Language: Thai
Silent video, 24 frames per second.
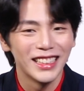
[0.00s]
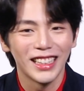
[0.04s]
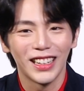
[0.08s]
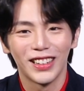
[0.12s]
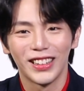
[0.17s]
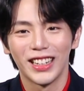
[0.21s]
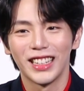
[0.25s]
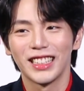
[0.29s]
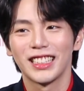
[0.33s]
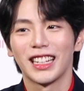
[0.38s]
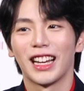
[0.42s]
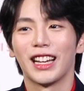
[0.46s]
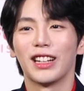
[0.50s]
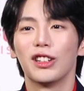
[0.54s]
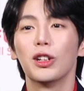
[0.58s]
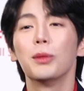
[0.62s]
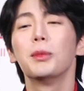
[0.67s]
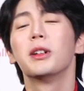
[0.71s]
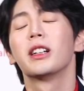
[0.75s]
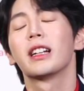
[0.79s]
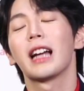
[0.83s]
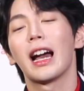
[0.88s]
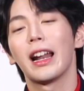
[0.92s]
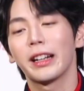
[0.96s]
เราได้ใช้รว
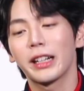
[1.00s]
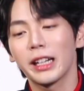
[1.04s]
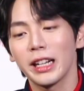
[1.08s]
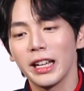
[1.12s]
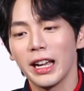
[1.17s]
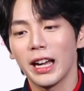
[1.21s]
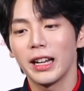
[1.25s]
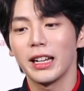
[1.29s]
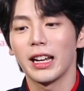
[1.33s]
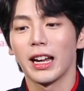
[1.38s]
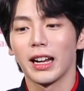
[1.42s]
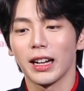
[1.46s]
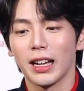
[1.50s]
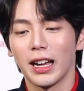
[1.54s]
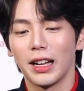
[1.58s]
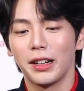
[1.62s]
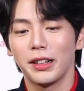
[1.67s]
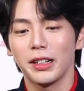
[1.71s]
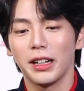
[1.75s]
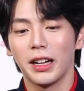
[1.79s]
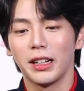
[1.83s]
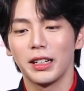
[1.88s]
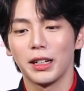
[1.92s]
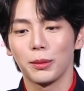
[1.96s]
มถึงการเรียนเนี่ยการ
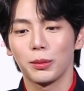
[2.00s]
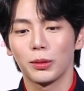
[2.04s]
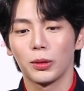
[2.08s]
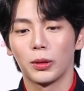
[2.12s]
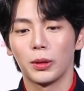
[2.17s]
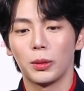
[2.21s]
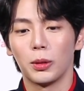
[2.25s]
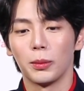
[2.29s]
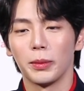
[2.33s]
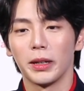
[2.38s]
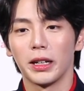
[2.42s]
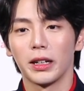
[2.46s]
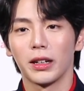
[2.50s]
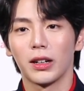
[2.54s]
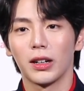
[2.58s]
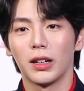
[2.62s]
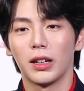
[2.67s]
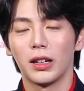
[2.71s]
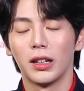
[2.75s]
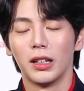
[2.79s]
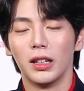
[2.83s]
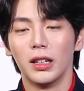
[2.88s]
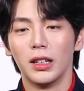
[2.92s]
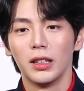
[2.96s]
เรียนเนี่ยตัวผมเอง
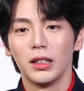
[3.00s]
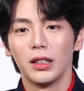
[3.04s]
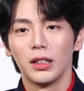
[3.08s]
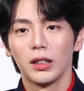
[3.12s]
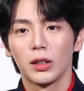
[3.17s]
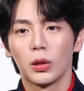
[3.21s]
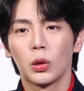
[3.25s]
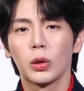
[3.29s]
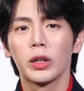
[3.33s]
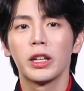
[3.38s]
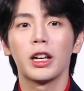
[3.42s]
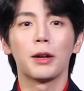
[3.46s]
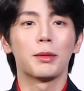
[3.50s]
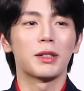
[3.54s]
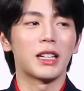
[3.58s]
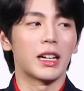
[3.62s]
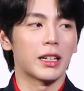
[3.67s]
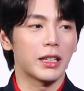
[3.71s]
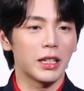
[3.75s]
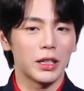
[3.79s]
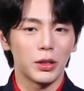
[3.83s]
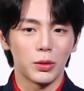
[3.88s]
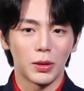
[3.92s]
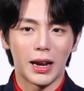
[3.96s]
ก็คุกคีกับภาษา
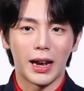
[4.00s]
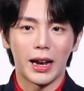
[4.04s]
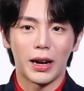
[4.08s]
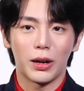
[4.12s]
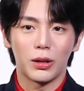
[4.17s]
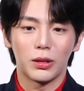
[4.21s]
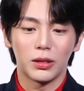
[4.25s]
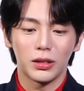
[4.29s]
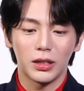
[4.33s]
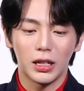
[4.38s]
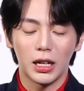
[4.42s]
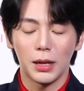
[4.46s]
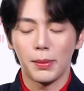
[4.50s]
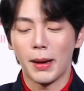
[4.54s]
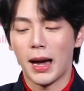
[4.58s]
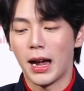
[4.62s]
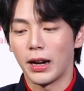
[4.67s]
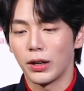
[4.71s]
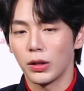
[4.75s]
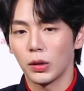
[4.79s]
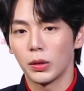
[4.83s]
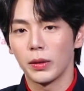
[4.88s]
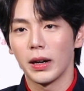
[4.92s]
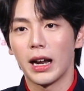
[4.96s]
อังกฤษอยู่แล้ว เคยผ่า
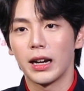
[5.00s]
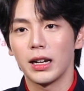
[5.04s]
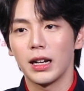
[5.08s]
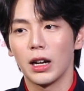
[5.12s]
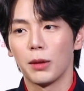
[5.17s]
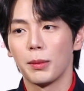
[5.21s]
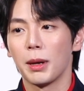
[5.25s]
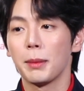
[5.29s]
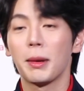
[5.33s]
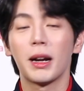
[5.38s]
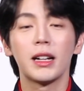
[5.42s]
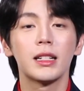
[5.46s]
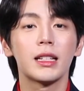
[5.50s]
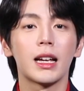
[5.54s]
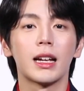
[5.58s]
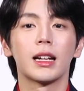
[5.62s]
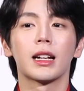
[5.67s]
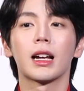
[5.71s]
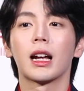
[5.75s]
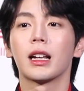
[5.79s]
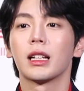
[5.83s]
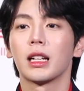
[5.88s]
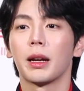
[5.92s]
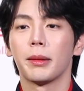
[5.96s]
นช่วงเวลาที่เราไม่มั่นใจ
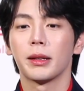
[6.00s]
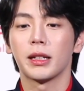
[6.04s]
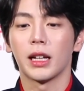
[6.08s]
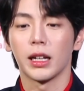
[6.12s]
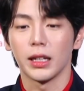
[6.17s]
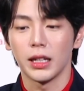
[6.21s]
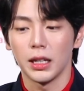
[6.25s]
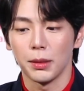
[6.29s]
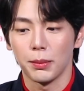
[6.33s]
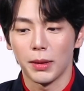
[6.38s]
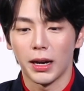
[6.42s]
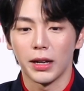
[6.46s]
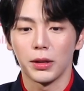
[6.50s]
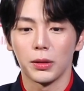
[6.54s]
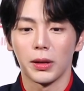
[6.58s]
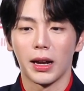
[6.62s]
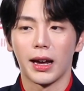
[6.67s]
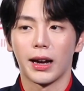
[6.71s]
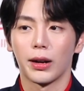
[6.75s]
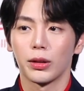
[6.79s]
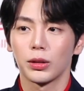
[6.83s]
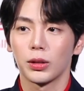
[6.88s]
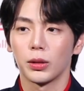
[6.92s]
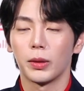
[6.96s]
ในการใช้ภาษาอังกฤษมาอยู่
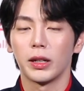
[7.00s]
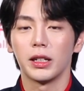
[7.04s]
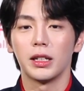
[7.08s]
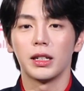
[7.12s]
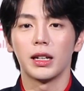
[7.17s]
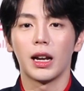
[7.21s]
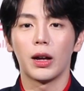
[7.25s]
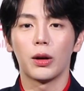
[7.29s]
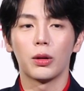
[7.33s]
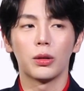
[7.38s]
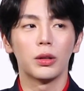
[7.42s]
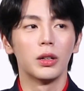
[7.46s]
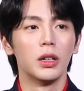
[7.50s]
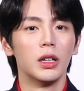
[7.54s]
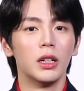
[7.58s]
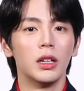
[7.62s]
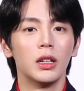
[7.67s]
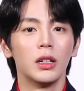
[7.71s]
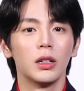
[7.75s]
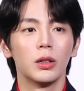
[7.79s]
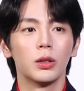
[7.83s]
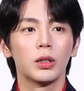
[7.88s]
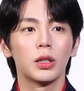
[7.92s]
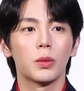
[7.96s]
แล้ว จนวันนี้เรา
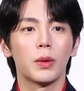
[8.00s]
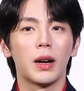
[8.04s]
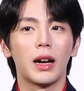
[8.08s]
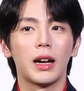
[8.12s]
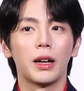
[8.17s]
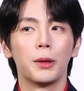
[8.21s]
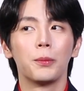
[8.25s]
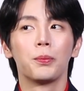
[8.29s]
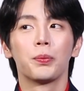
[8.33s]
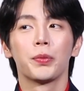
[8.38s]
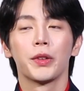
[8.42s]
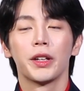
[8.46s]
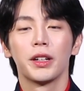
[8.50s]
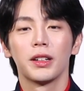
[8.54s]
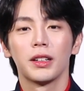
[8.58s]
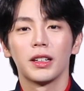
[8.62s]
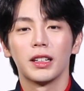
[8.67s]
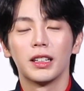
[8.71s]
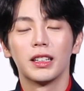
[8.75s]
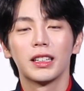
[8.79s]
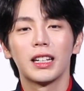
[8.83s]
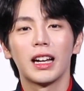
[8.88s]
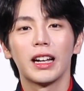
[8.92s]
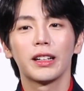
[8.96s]
รู้สึกว่า
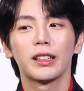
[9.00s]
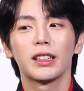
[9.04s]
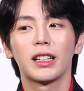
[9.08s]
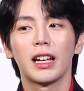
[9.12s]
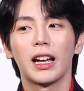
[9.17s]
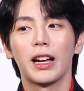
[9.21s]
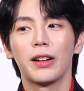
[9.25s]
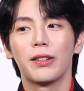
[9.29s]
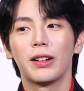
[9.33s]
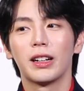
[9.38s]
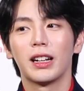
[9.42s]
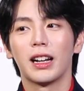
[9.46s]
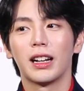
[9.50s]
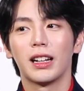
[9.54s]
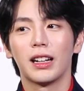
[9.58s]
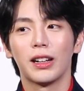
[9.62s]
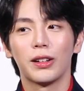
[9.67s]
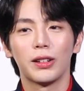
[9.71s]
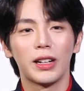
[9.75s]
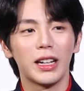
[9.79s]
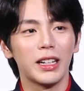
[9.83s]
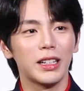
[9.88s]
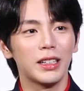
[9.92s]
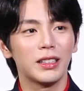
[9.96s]
เออถ้าถ้าวันนั้น
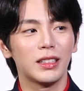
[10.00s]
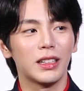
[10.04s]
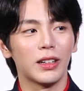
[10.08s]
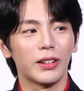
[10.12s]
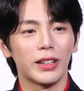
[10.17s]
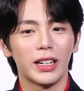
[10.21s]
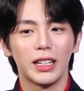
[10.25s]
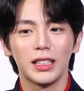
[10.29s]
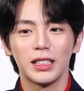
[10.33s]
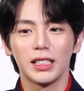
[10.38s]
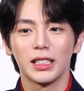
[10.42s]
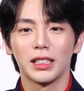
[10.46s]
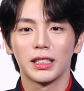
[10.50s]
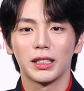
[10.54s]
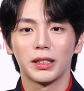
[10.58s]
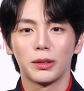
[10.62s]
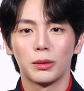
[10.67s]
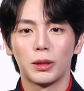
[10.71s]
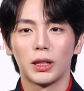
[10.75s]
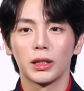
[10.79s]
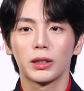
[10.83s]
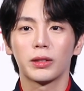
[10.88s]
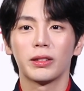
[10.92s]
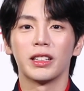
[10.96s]
เราได้เราได้เจอ
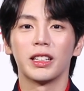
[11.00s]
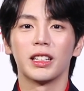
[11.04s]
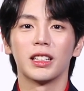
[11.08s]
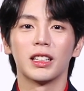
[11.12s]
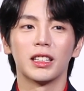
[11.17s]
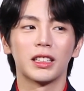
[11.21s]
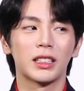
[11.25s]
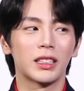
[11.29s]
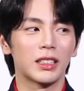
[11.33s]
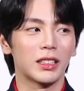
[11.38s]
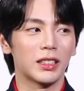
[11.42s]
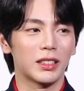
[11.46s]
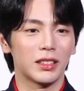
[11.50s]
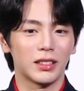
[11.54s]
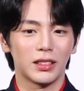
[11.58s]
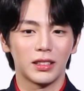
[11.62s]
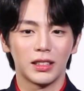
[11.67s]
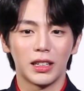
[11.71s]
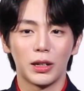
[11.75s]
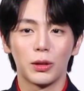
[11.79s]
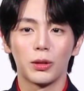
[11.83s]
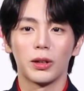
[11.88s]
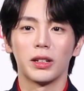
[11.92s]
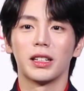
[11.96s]
Wall Street English
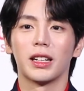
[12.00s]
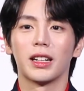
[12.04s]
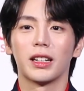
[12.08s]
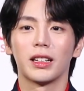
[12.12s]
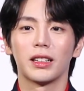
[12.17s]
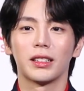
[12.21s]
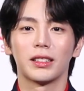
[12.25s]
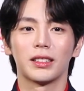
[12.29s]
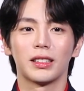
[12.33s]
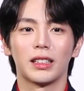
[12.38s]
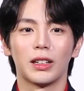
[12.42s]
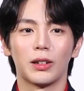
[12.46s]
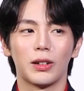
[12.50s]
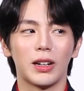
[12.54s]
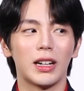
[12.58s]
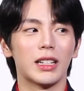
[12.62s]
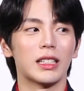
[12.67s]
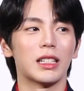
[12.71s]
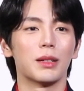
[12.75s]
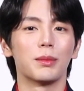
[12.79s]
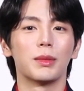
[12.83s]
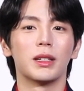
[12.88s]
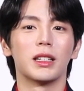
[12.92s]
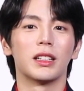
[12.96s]
เร็วกว่านี้เราก็
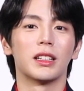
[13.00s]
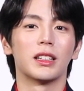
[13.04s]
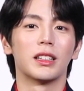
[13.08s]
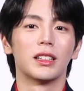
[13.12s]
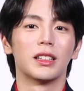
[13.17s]
อาจจะมี